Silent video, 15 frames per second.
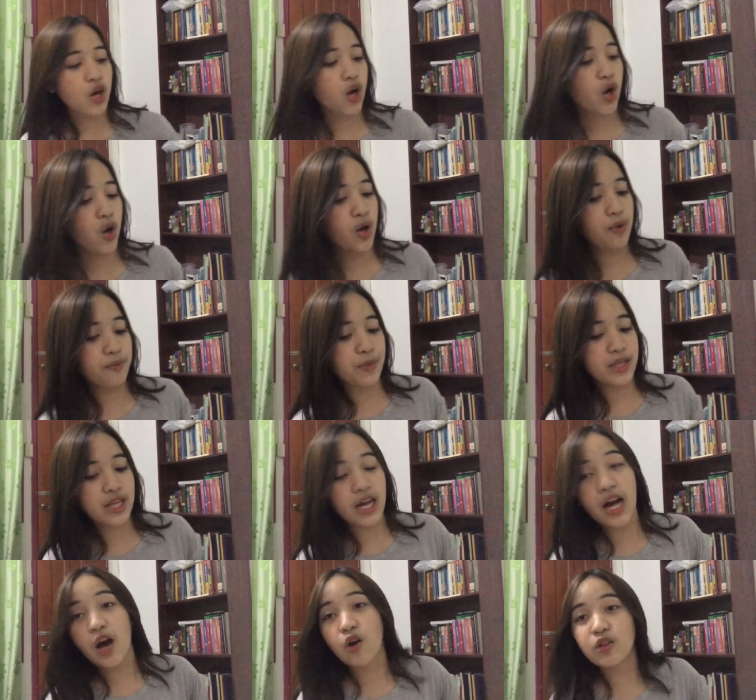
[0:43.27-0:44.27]
ang
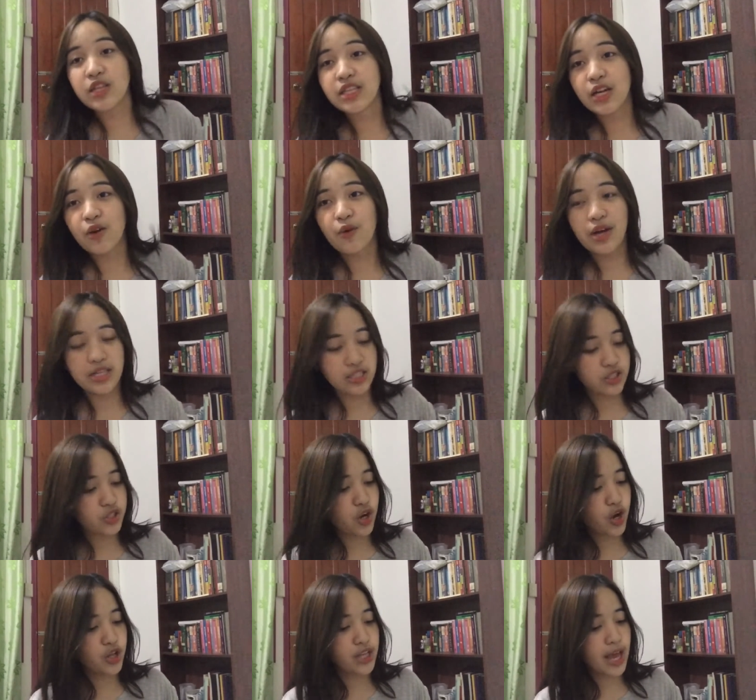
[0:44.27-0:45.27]
pinakauna na
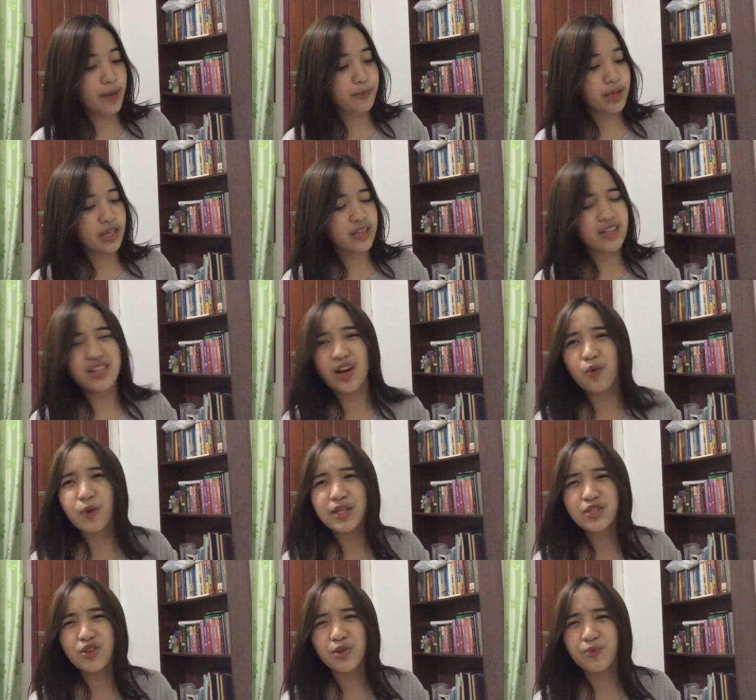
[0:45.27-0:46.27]
question, I mean, di siya
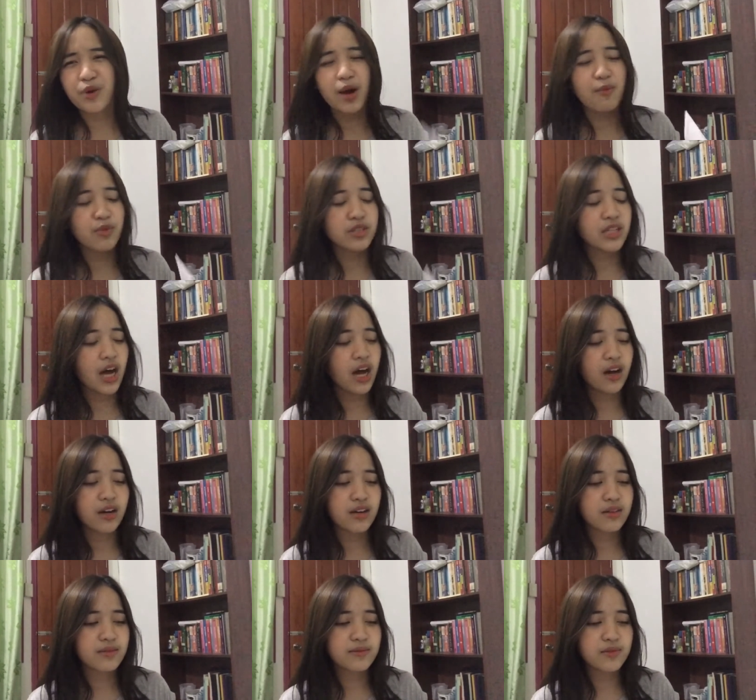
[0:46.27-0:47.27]
question, pero ambot
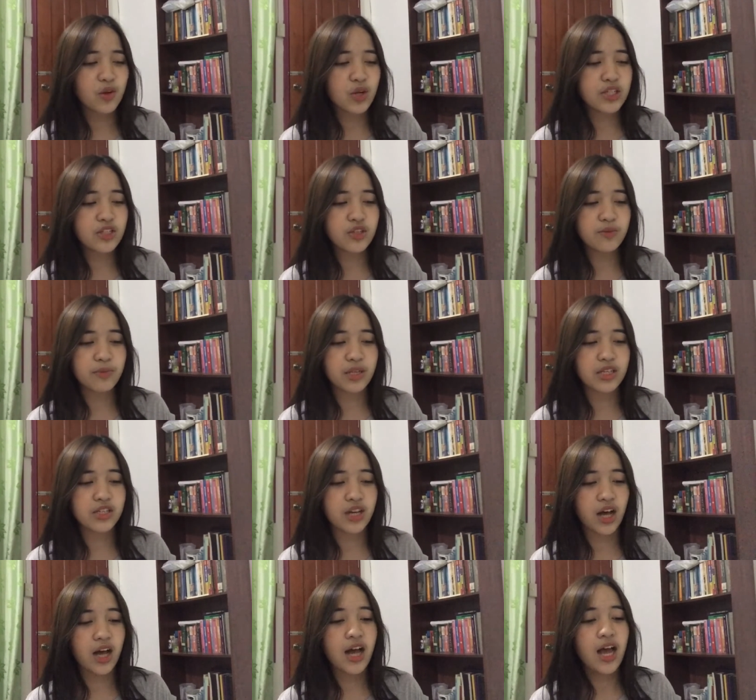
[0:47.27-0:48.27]
lang. Question ba ni
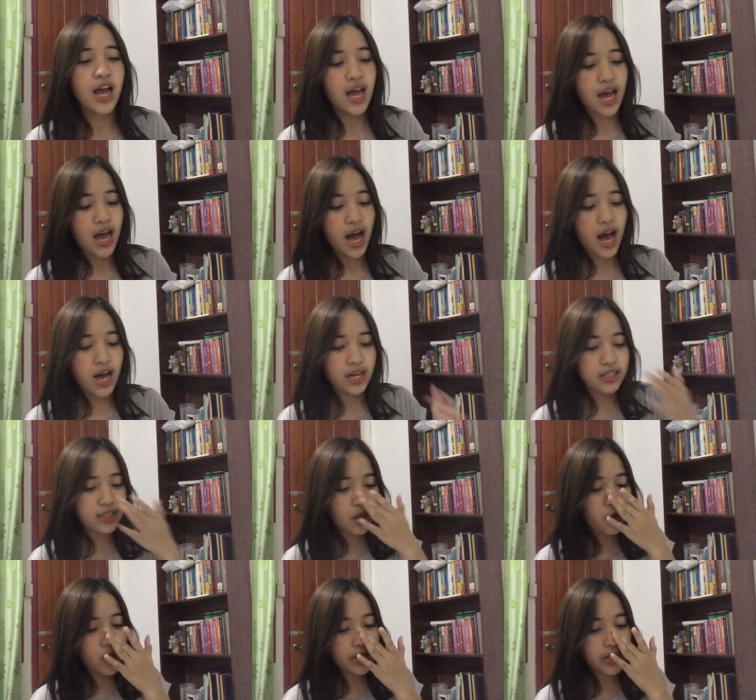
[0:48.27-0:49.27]
siya? Ang
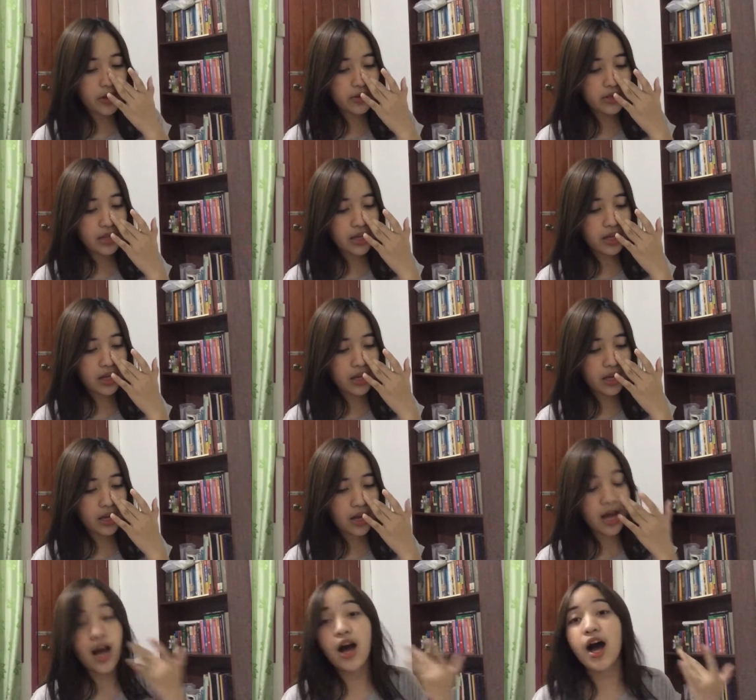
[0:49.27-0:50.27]
nakuha na ko na
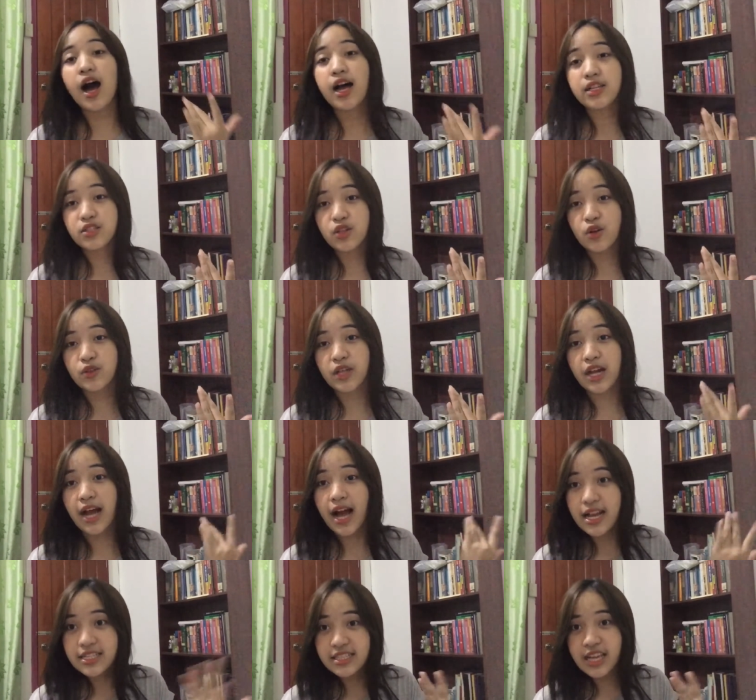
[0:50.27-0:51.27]
Ah, so,
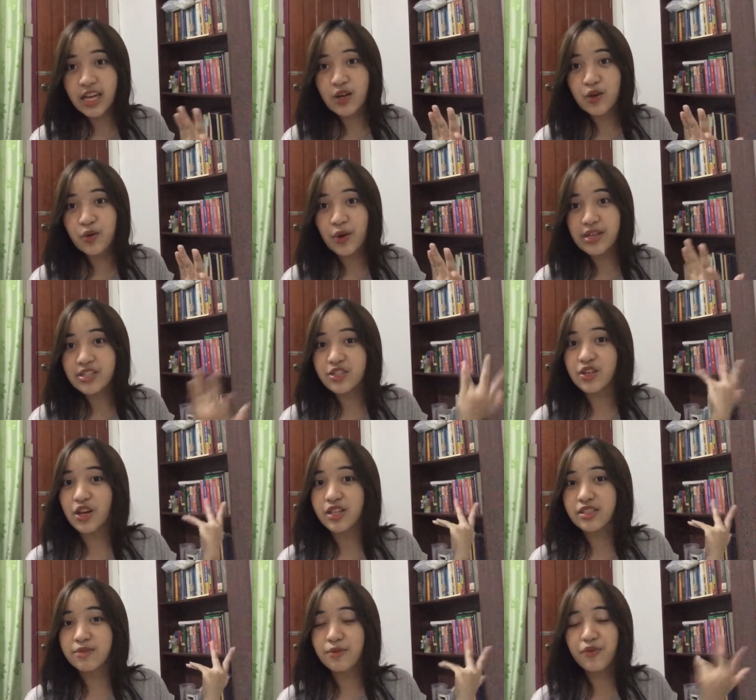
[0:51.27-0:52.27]
nag-ask day kog
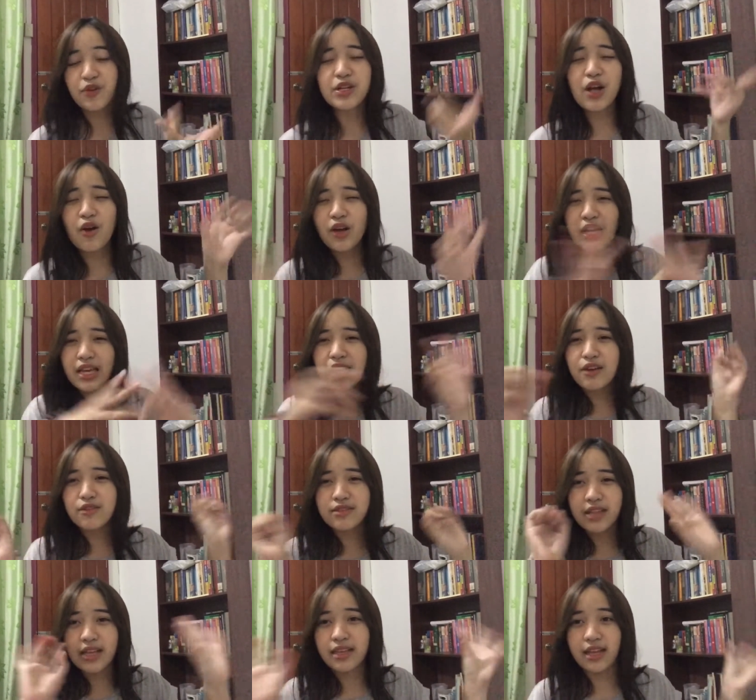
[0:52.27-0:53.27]
questions. Before na kayo
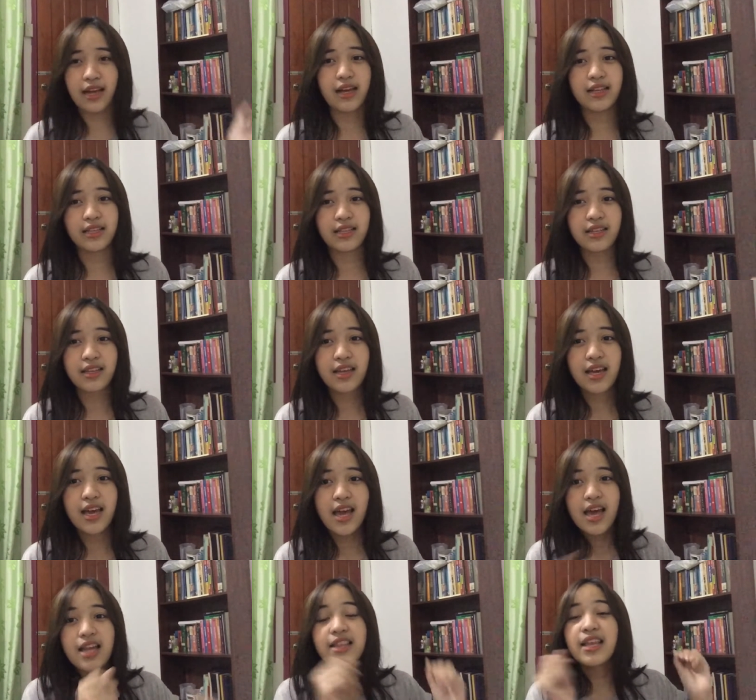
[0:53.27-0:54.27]
inguntanan,
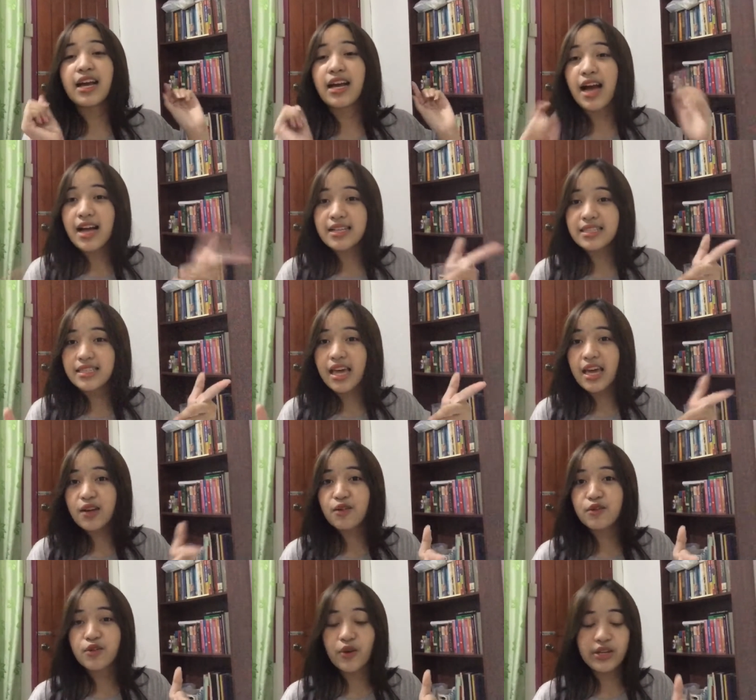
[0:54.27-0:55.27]
nag-ask day
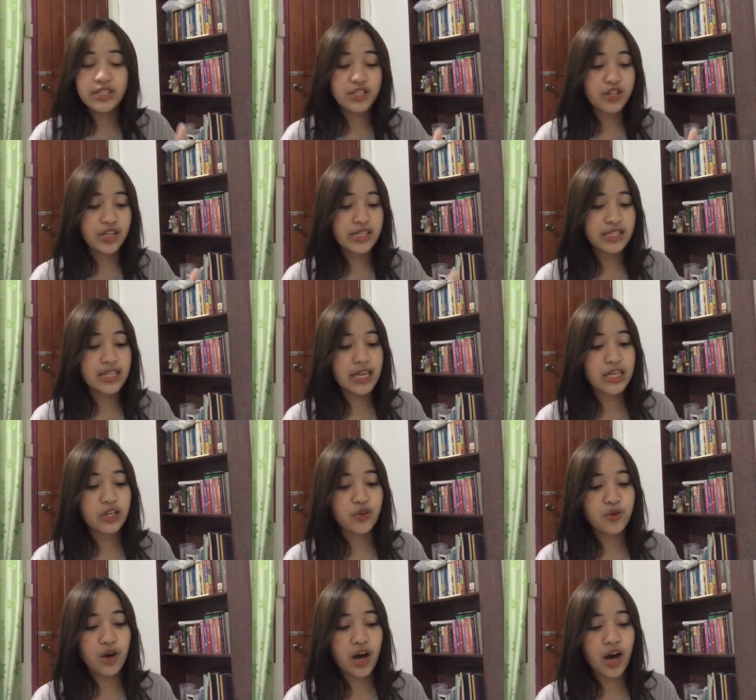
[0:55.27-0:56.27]
kog questions sa
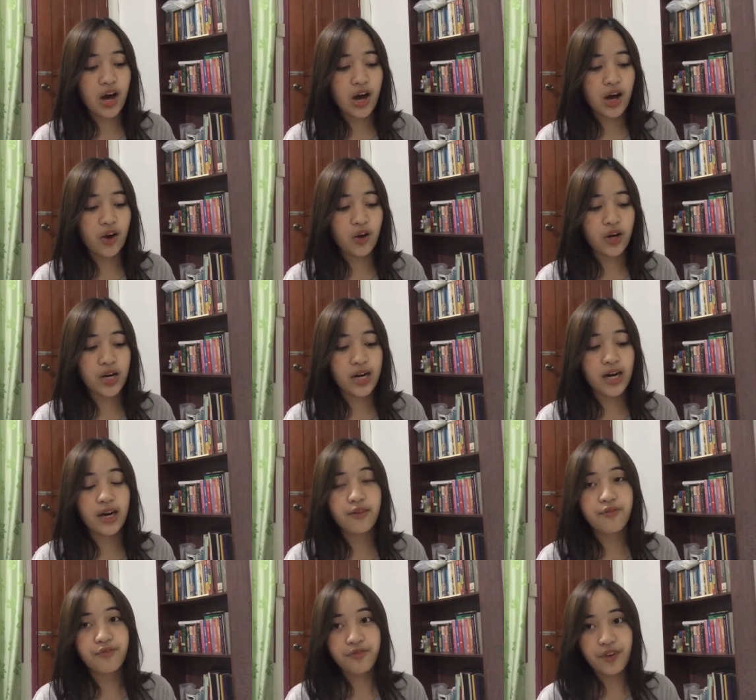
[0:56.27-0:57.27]
inyo ha, or
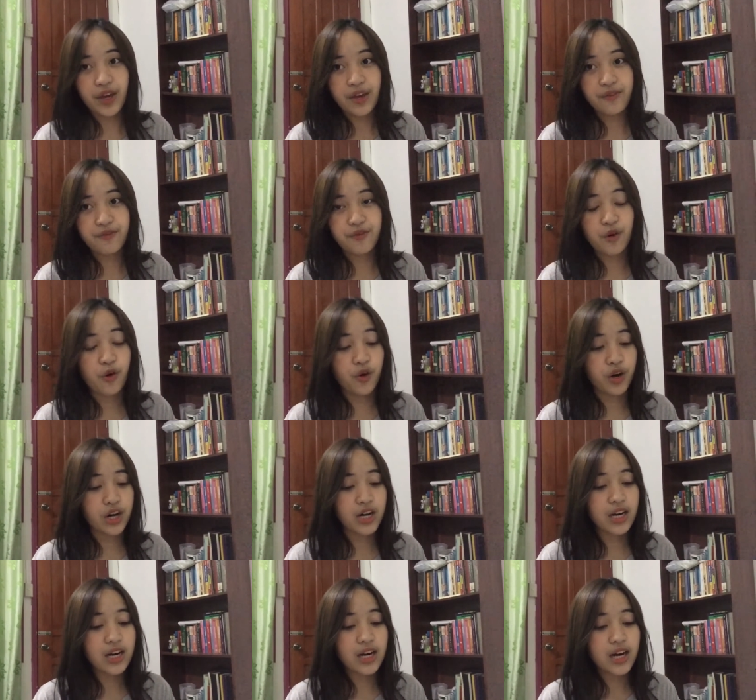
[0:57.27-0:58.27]

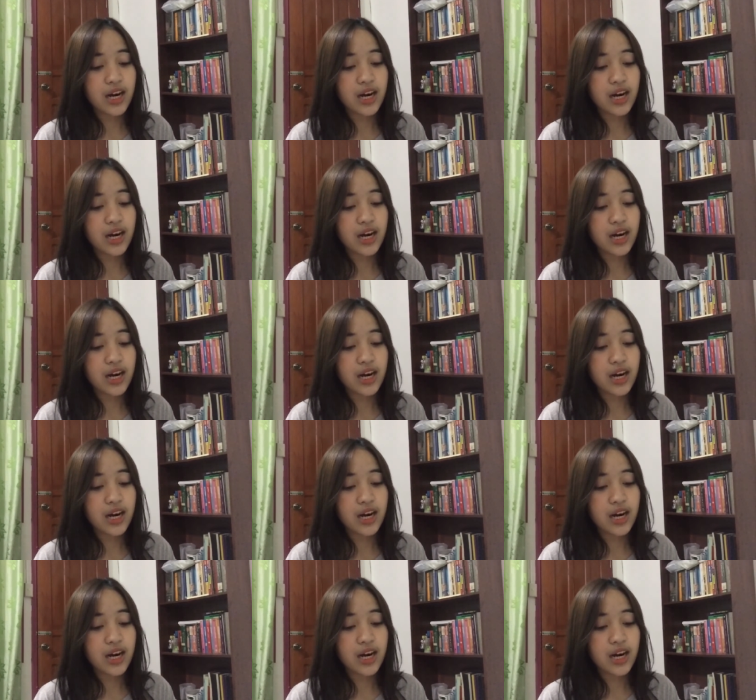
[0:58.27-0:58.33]
favor